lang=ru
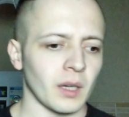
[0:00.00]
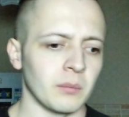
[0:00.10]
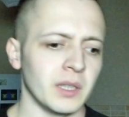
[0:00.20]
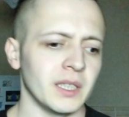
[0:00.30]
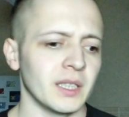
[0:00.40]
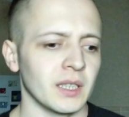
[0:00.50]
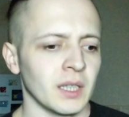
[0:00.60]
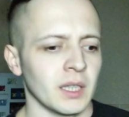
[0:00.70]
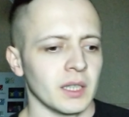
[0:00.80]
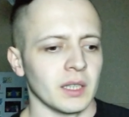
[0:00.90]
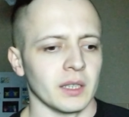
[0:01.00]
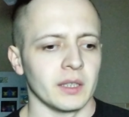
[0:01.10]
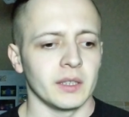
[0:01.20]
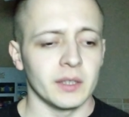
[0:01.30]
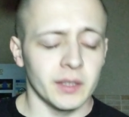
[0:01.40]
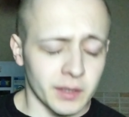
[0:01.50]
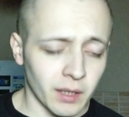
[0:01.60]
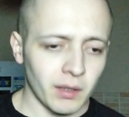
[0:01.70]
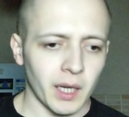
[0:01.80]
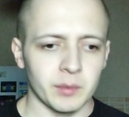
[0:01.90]
мы
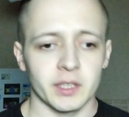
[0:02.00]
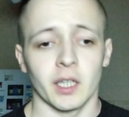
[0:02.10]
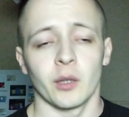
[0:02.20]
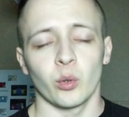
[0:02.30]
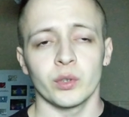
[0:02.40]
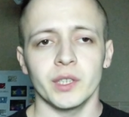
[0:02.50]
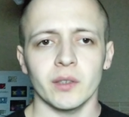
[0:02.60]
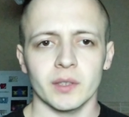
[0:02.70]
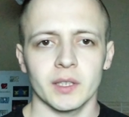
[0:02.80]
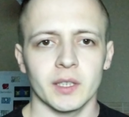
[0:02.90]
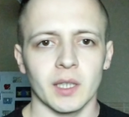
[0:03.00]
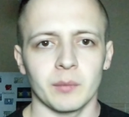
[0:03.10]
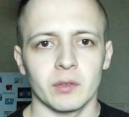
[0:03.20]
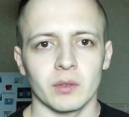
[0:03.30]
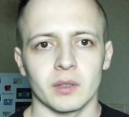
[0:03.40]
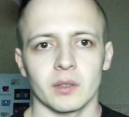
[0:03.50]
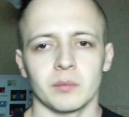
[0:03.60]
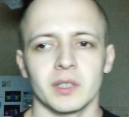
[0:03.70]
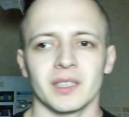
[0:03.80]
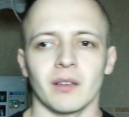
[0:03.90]
являемся ну, девственниками, вот
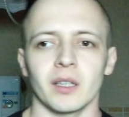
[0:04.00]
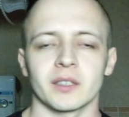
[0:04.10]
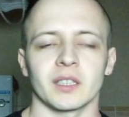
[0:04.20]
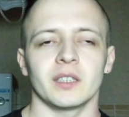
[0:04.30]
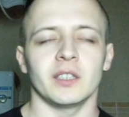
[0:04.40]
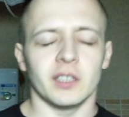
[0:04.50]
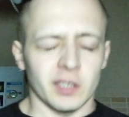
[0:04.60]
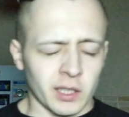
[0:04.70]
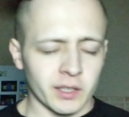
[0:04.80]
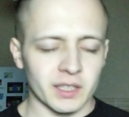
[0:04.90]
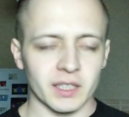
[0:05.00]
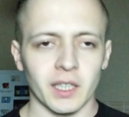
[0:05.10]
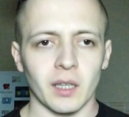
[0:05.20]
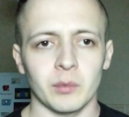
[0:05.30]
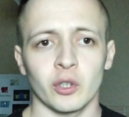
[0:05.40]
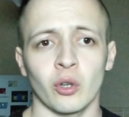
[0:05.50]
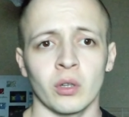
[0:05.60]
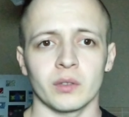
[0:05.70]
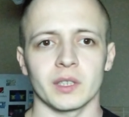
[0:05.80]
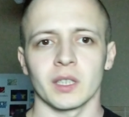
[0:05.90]
мы являемся и, и, и инцелами,
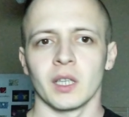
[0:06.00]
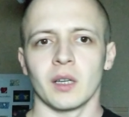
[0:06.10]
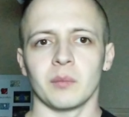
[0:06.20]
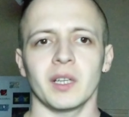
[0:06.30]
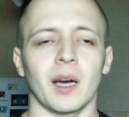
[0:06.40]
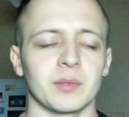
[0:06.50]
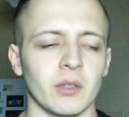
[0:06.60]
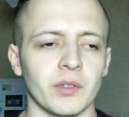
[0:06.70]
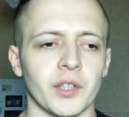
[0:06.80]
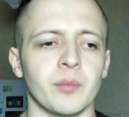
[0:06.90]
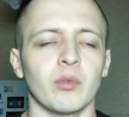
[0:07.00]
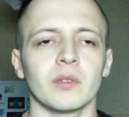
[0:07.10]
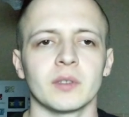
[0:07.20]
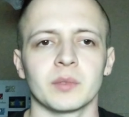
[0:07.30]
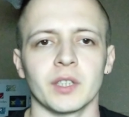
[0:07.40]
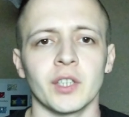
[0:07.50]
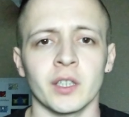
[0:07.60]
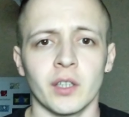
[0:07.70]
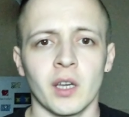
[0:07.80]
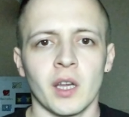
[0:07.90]
но то есть мы абсолютно не пользуемся
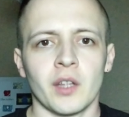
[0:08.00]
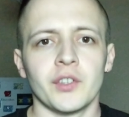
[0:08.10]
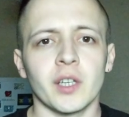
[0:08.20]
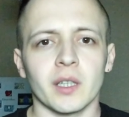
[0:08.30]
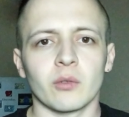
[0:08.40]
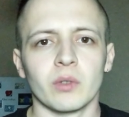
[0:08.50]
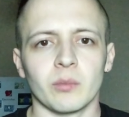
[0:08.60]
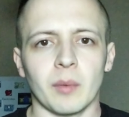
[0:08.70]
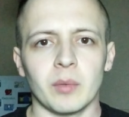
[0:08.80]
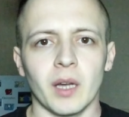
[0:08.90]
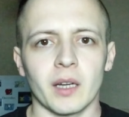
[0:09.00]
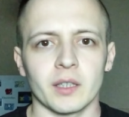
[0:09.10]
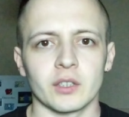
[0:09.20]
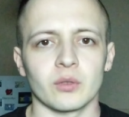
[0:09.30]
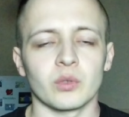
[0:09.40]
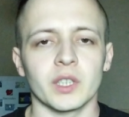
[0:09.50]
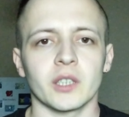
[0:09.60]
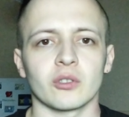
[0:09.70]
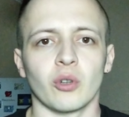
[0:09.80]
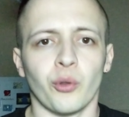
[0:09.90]
ни, никакой ну, популярностью у
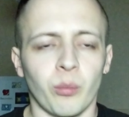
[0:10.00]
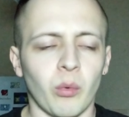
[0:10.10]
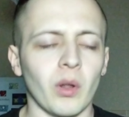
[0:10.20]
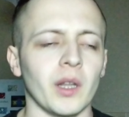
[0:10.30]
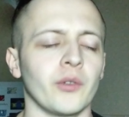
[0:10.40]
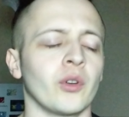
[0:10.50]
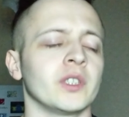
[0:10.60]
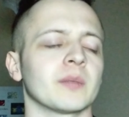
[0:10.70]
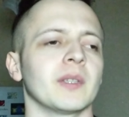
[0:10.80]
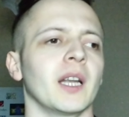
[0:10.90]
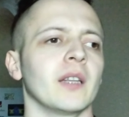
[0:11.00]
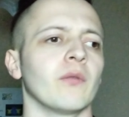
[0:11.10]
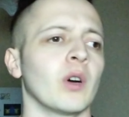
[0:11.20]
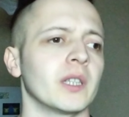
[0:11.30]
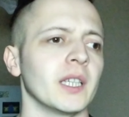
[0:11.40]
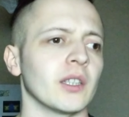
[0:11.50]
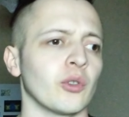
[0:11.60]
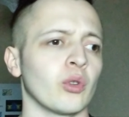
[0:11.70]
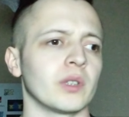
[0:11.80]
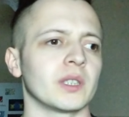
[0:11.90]
женского ну, пола, но несмотря на вот это,
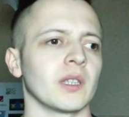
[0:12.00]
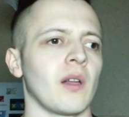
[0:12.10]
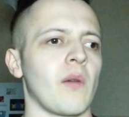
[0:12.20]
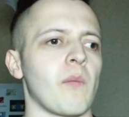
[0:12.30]
ну, то есть